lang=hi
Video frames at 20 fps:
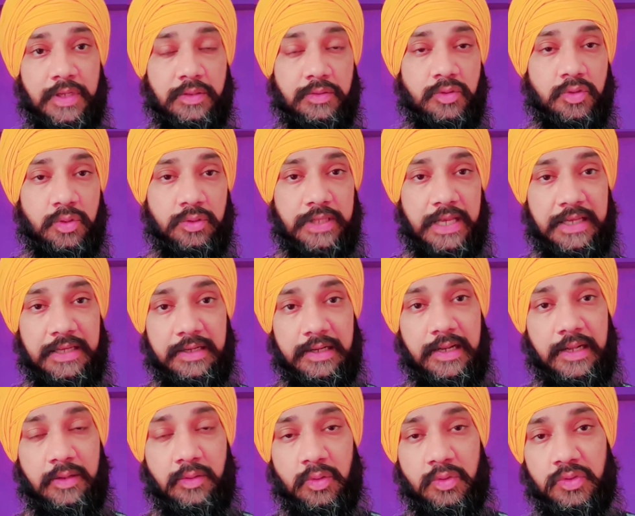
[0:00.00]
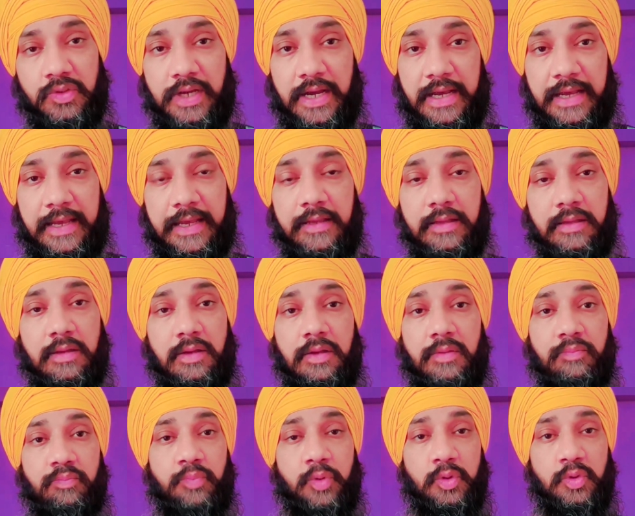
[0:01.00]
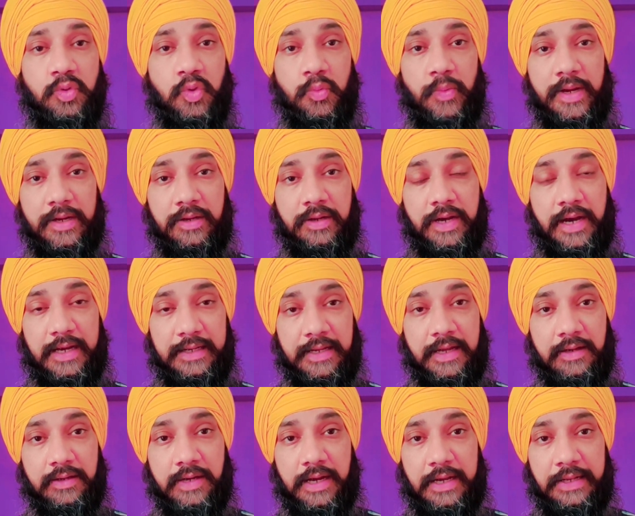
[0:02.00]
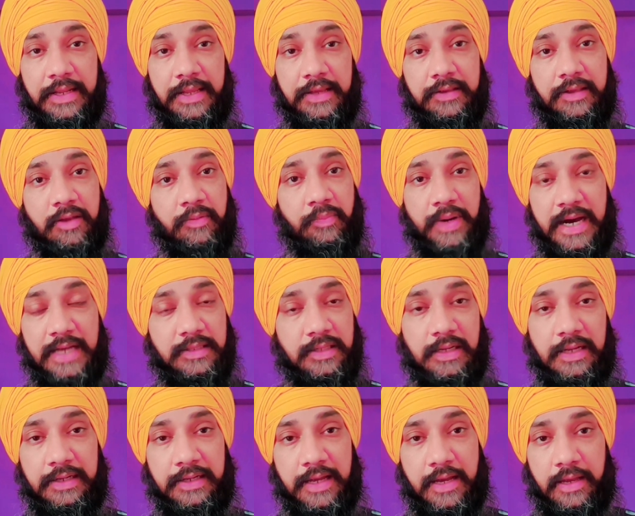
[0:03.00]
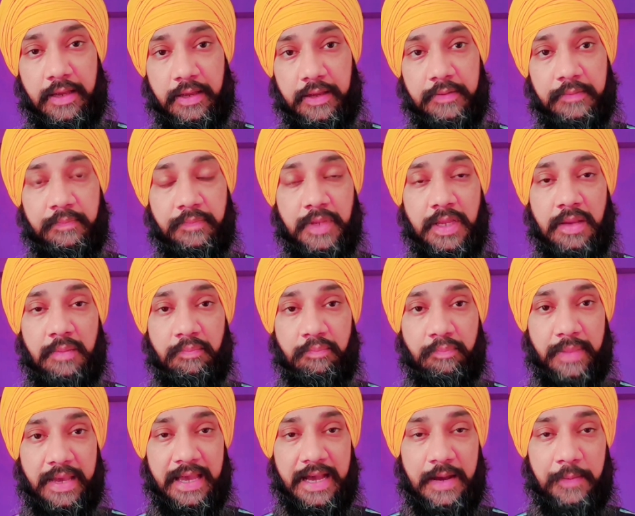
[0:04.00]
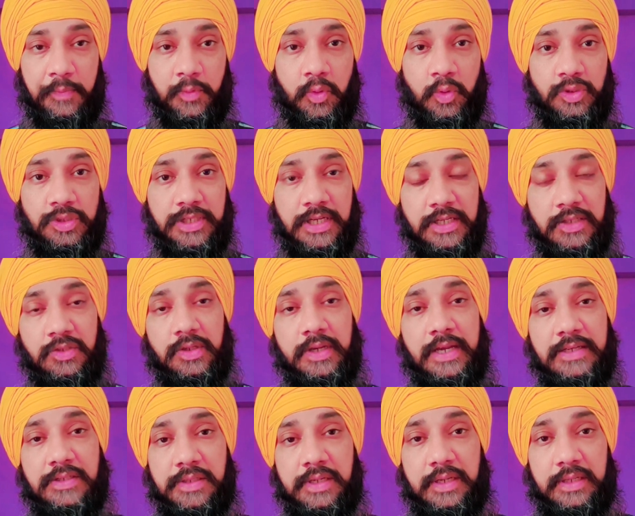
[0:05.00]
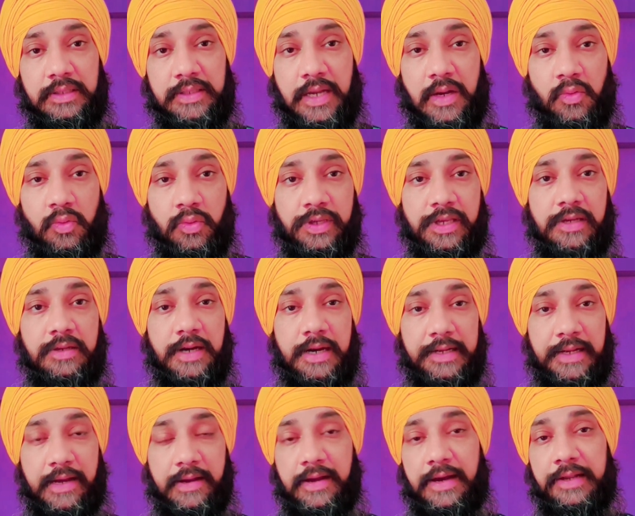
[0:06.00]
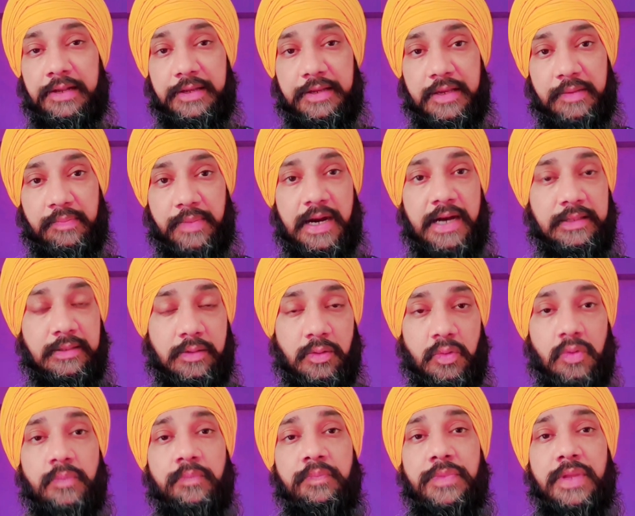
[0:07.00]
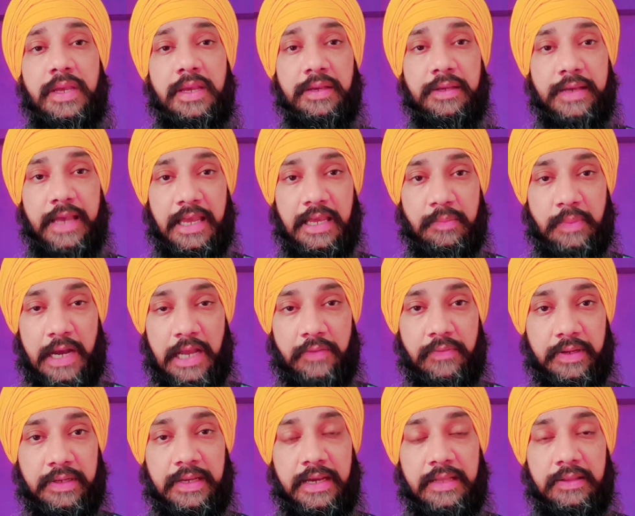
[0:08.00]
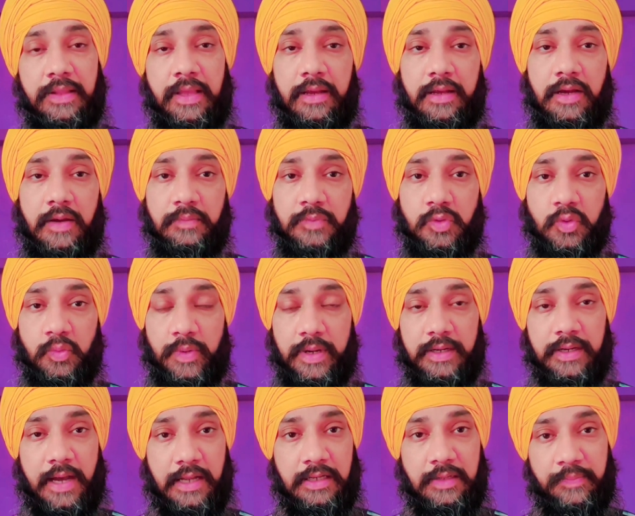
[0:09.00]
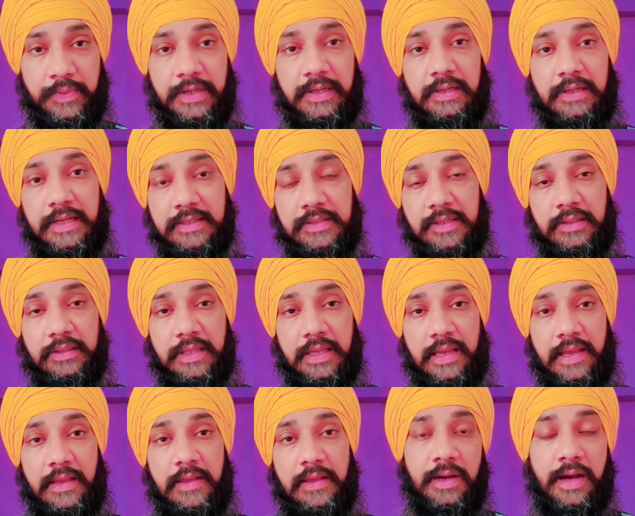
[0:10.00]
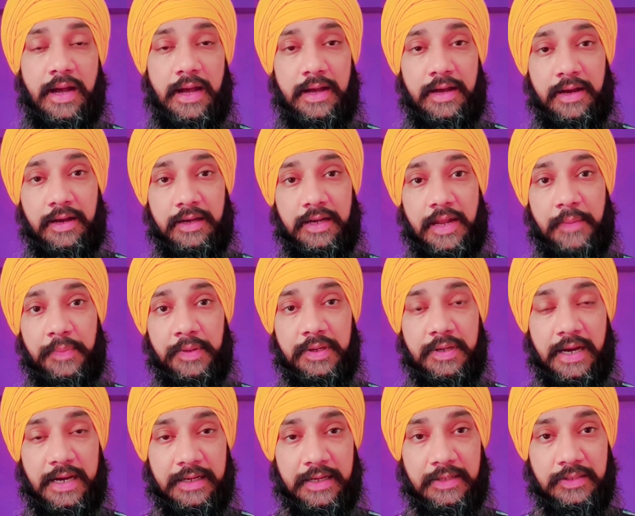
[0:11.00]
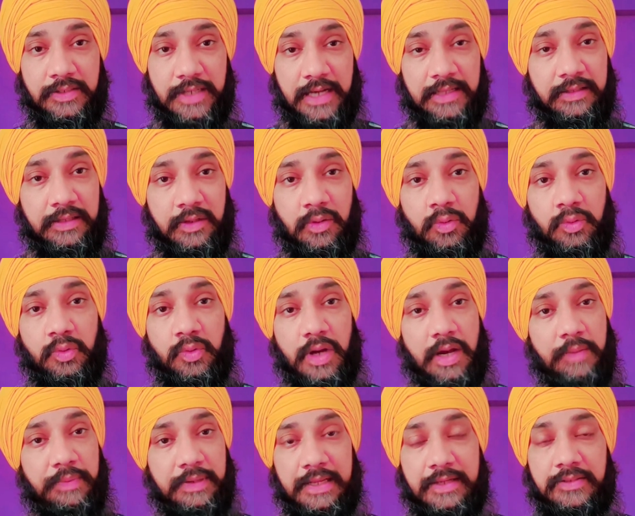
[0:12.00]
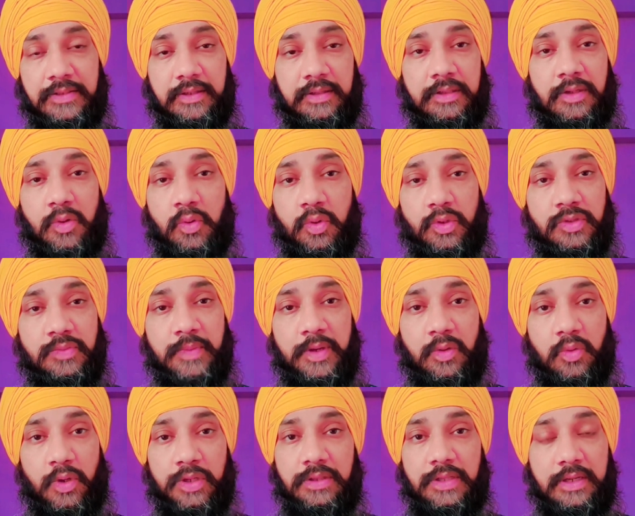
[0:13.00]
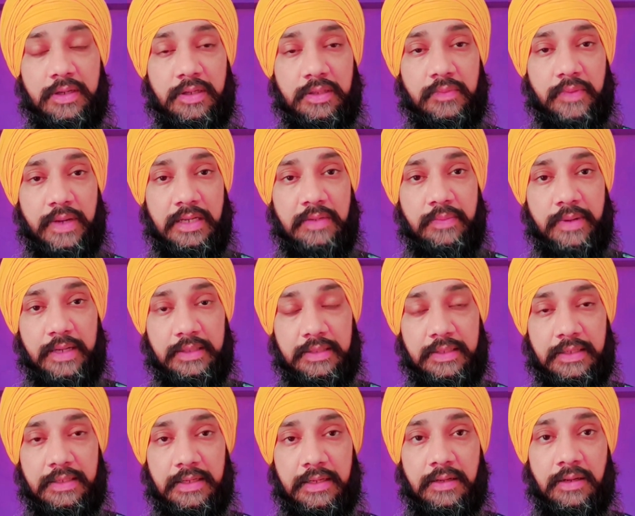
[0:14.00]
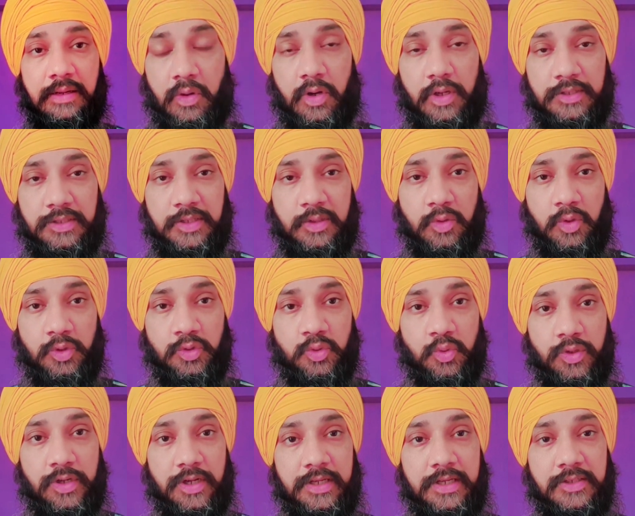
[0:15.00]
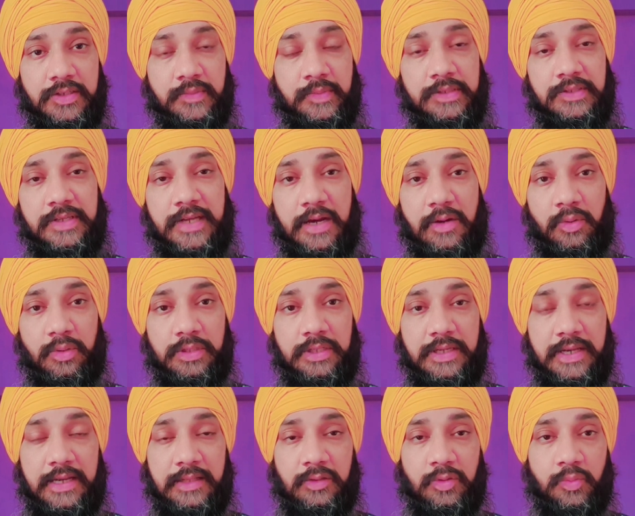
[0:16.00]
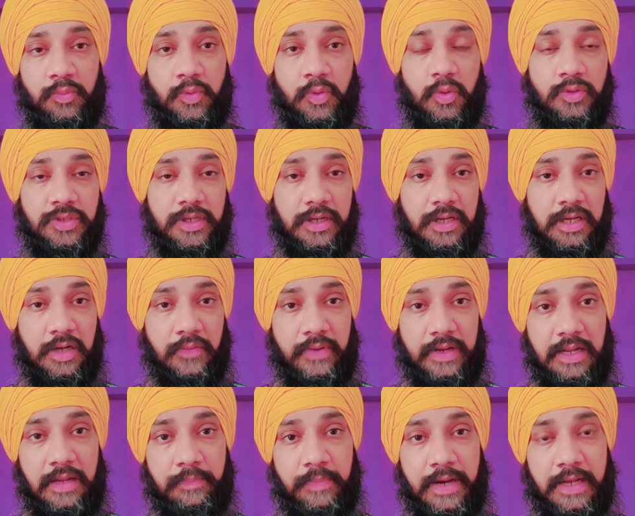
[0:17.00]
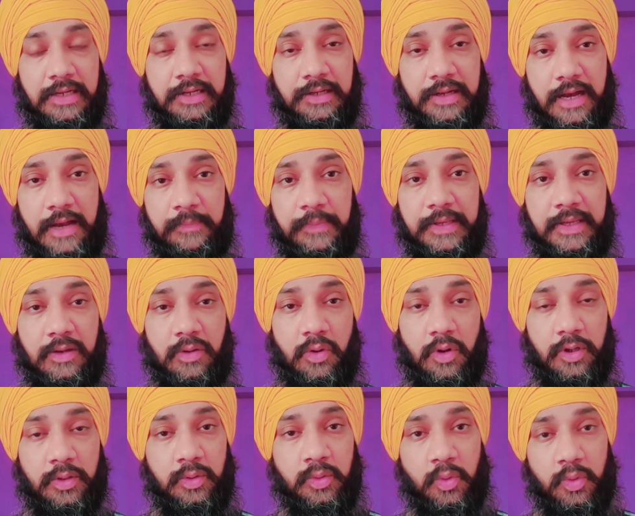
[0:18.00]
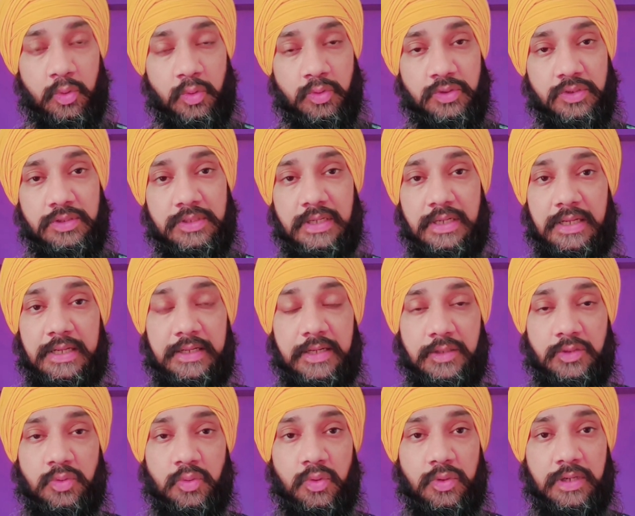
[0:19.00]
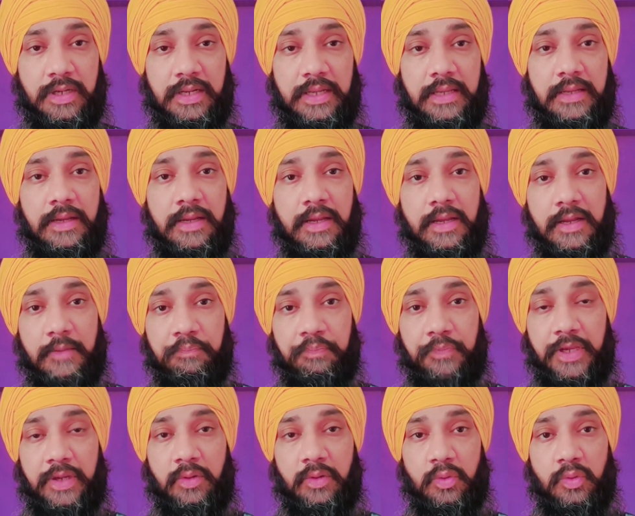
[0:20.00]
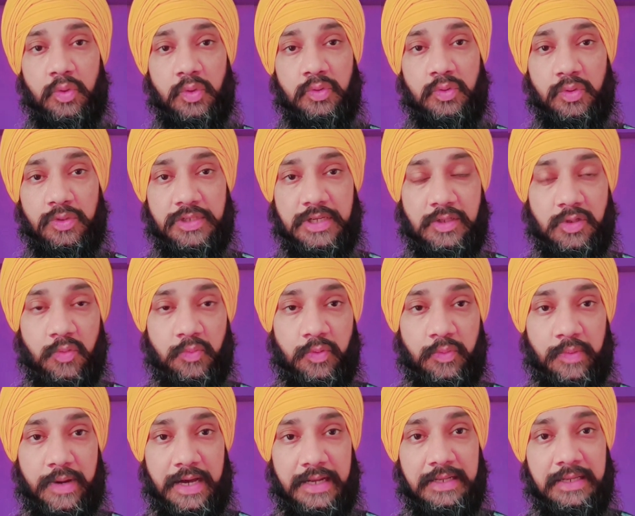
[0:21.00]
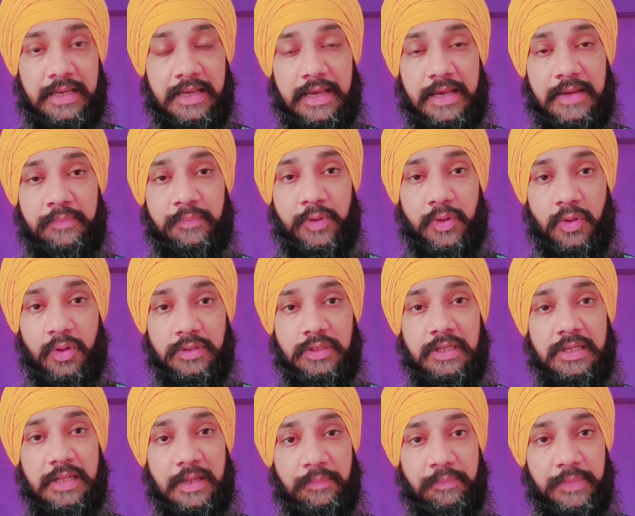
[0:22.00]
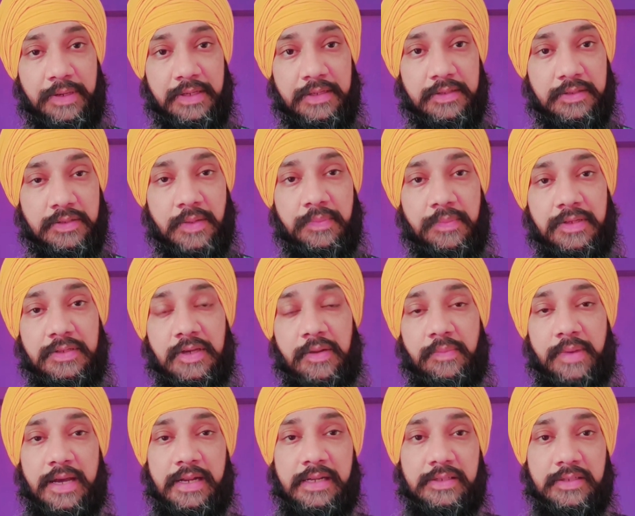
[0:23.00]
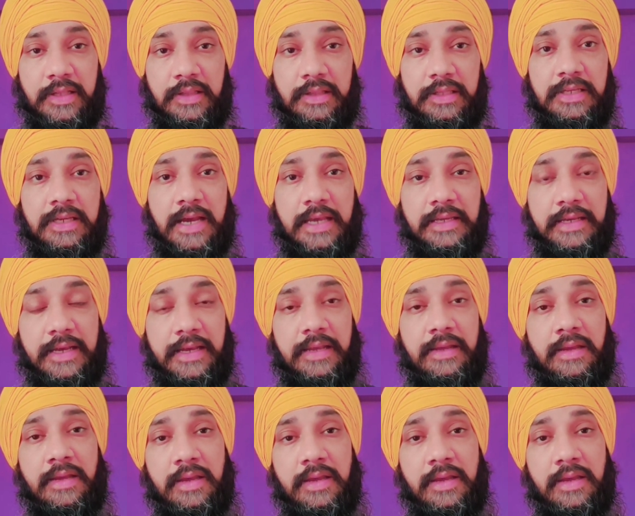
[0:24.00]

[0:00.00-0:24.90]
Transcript: जो दही वाला नुस्खा है वो सुबह खाना खाने के बाद लेना है मैं आपको यही सजेस्ट करता हूँ कि खाना खाने के बाद लो कई भाई बहन कहते हैं कि हम सुबह खाली पेट ले सकते हैं हाँ अगर आप खाना चाहते हो तो आप ले सकते हो इसमें कोई दिक्कत वाली बात नहीं है और जिनको शुगर की समस्या होती है तो वो शक्कर वाला पानी ना पिए और दोनों चीज़ें लेना शुरू करें देखो दोस्तों ये जो बीमारी है बहुत ही लंबे समय से हमारी चलती आई है